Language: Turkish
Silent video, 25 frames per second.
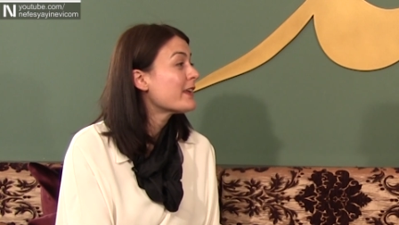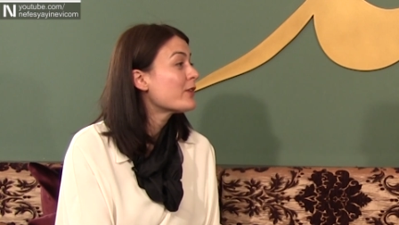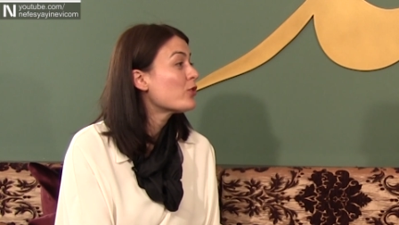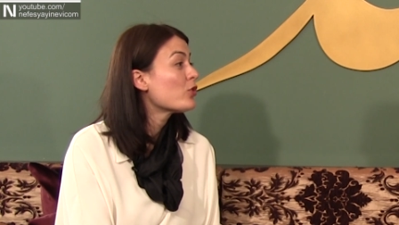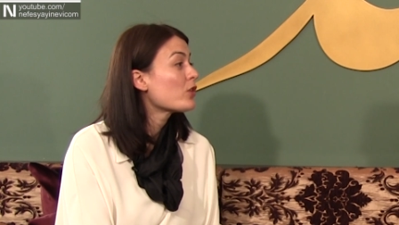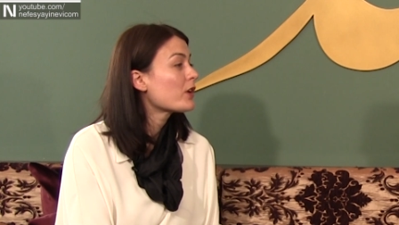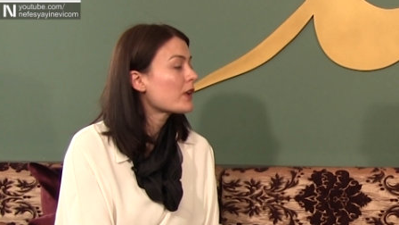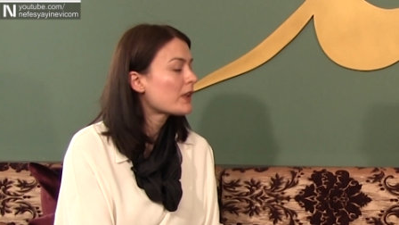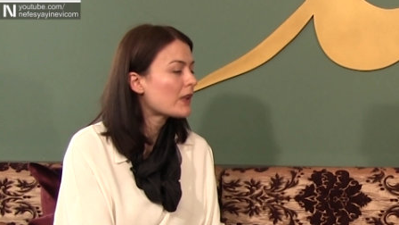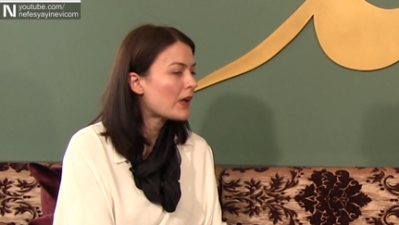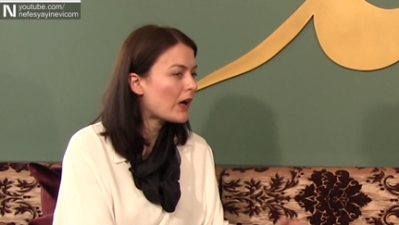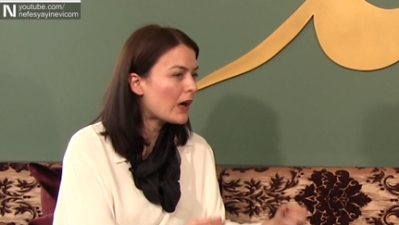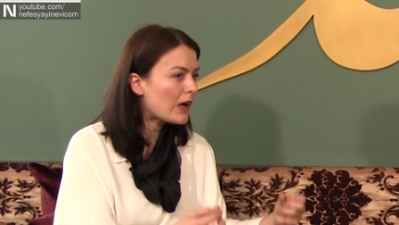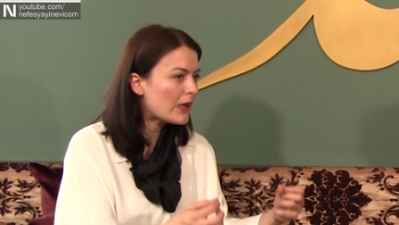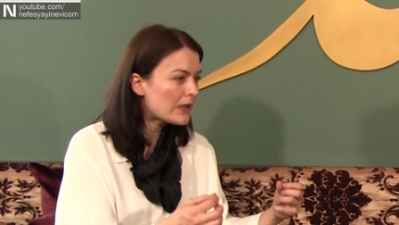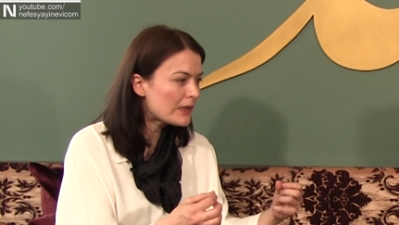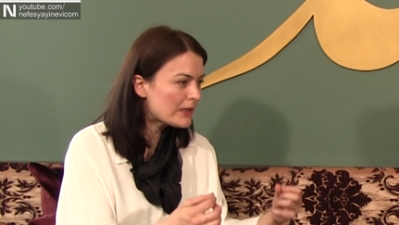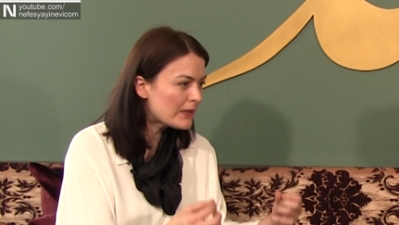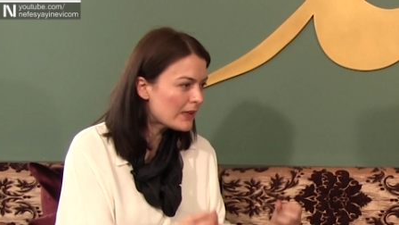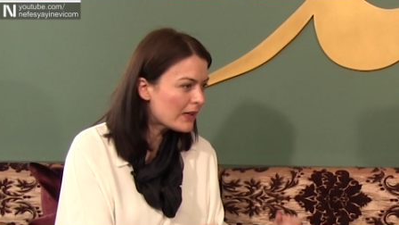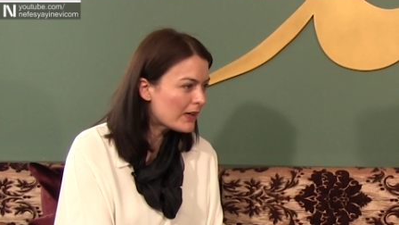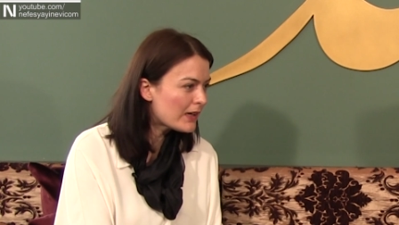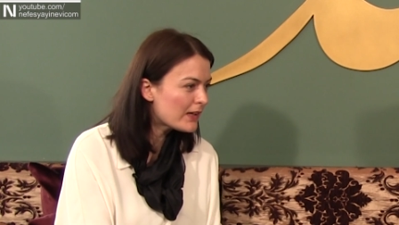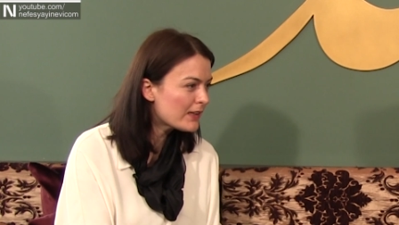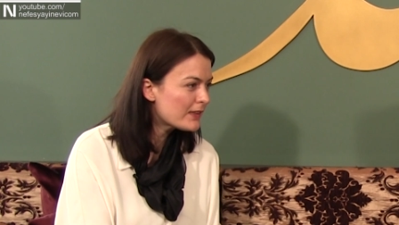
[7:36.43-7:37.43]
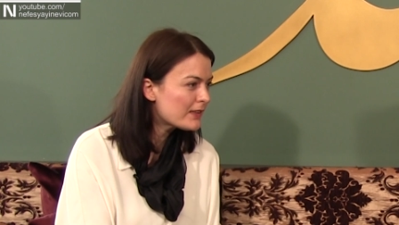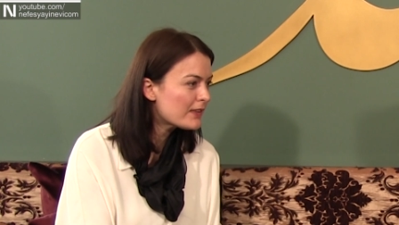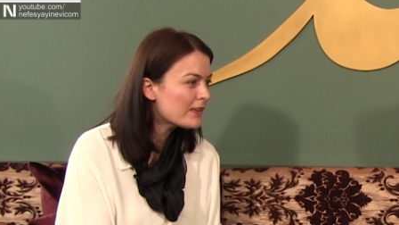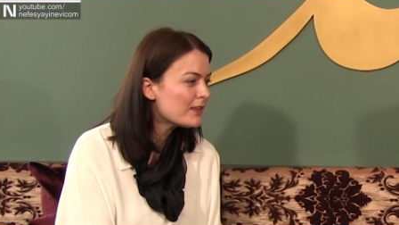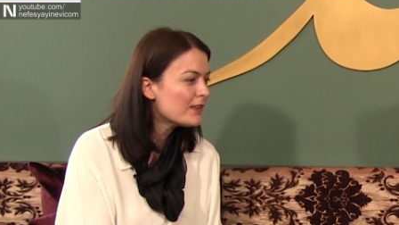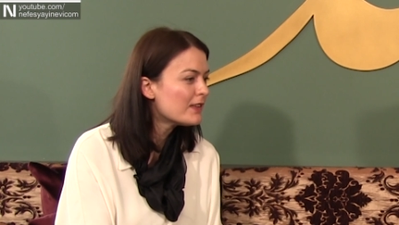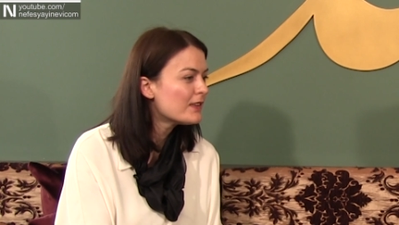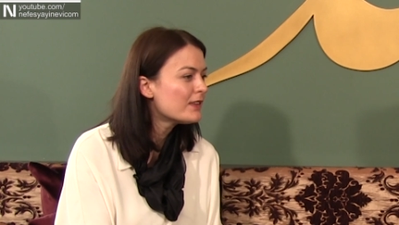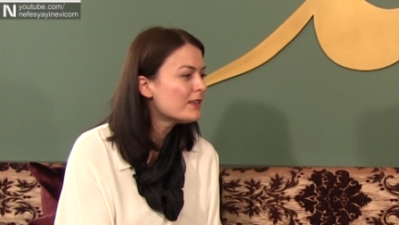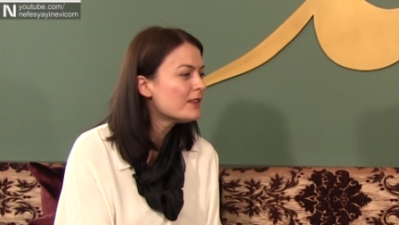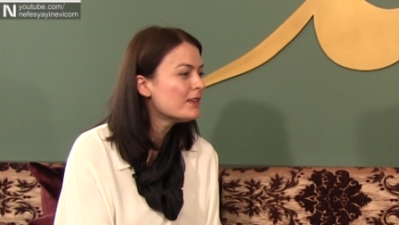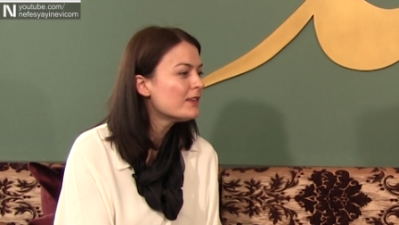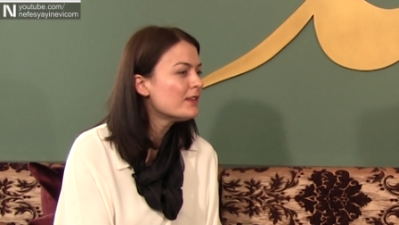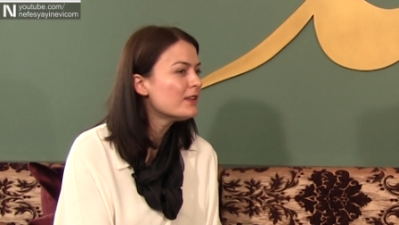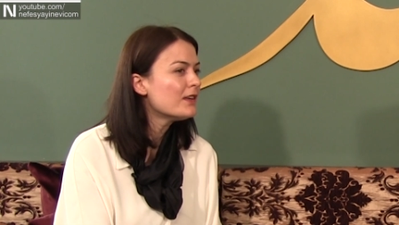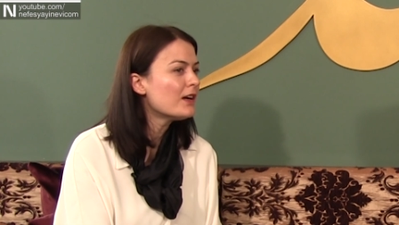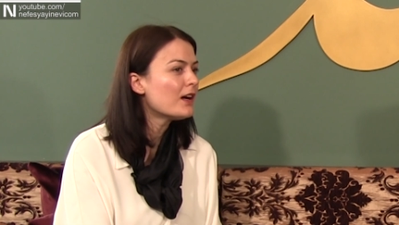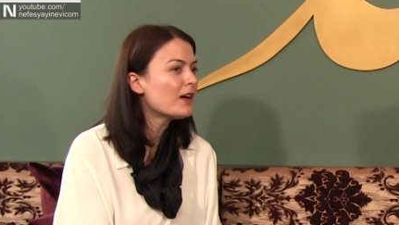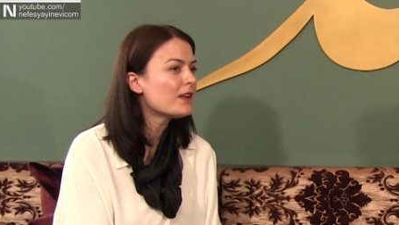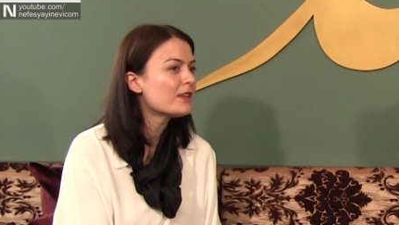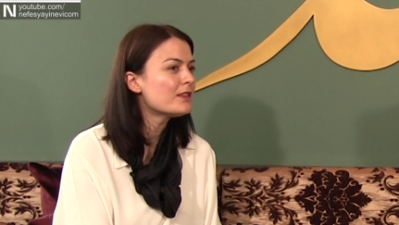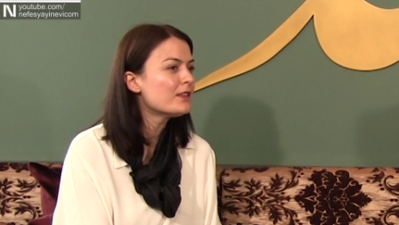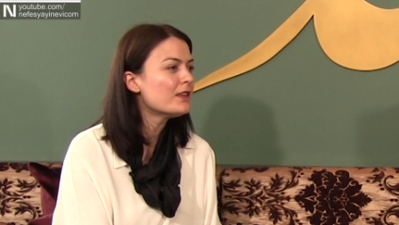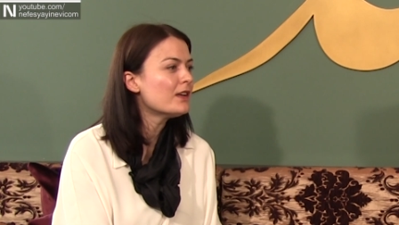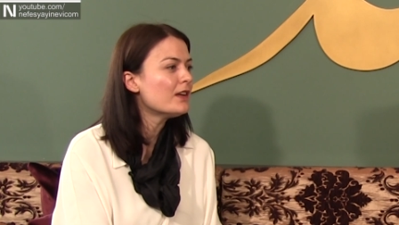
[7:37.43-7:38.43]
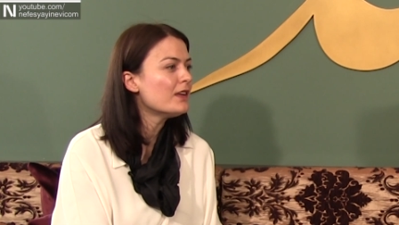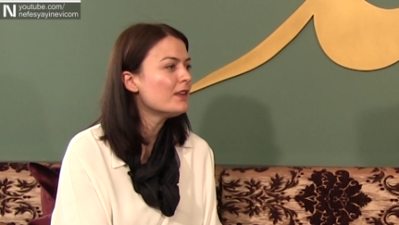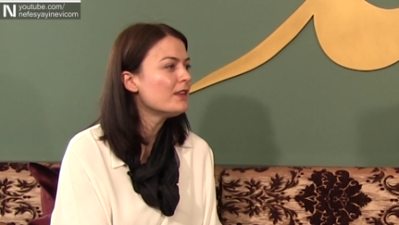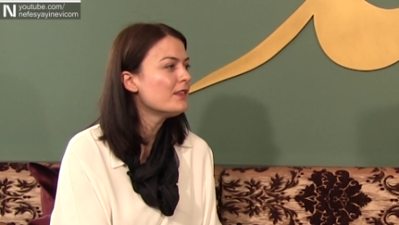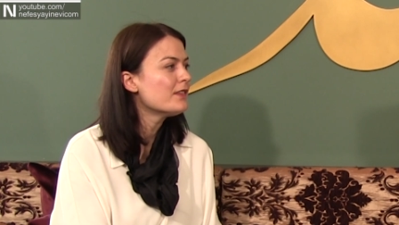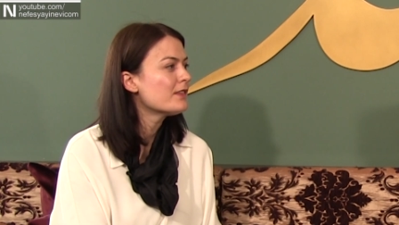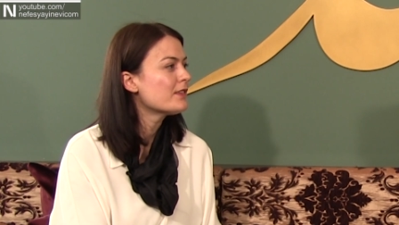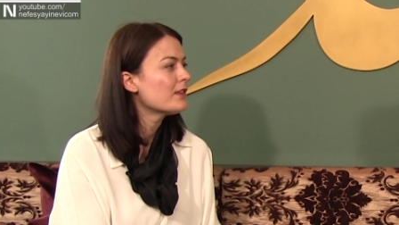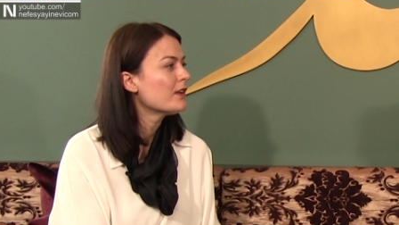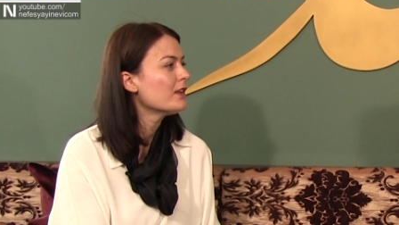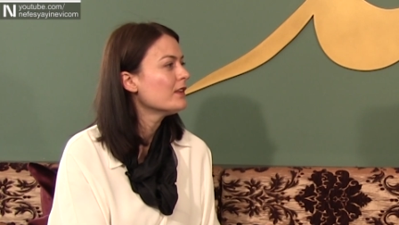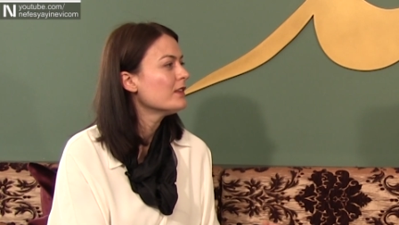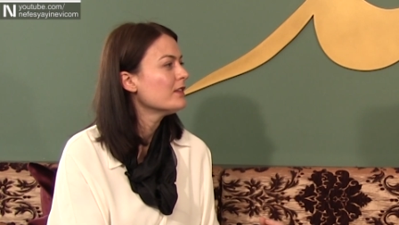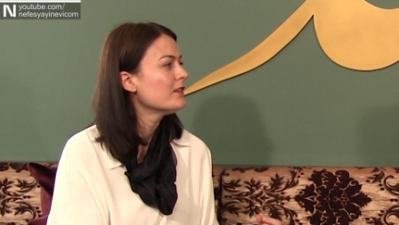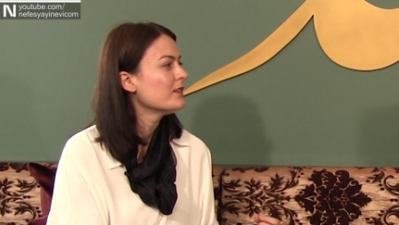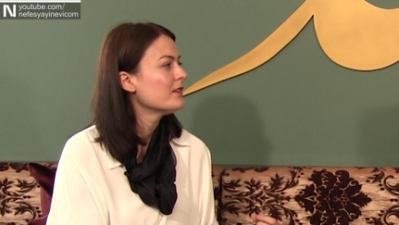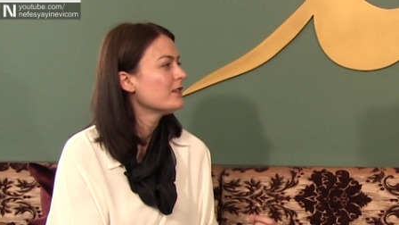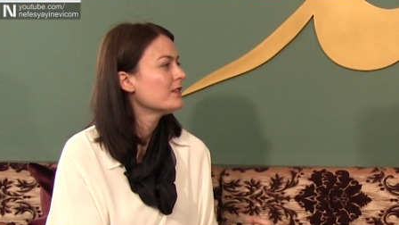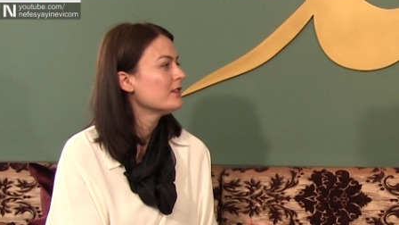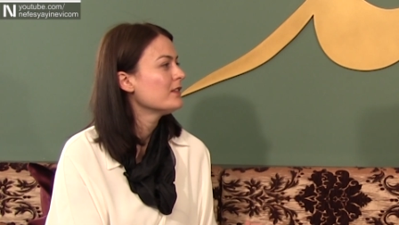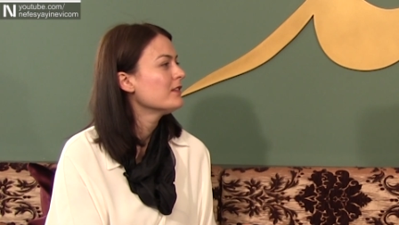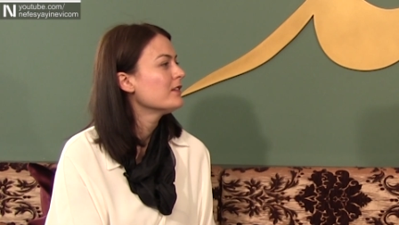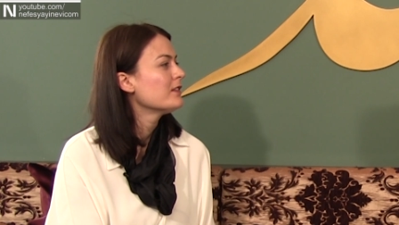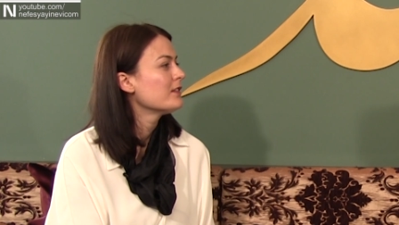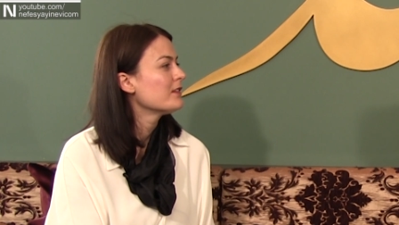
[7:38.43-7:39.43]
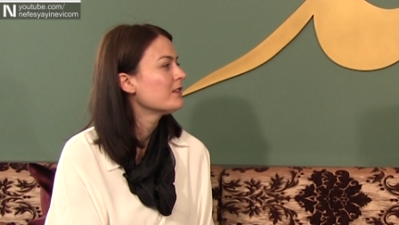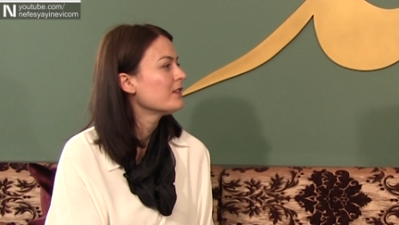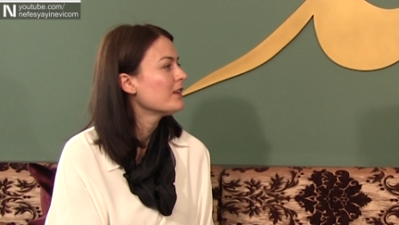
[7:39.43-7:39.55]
gerek yok. Yani evet. Allah hatırlatıldığı anda insan e,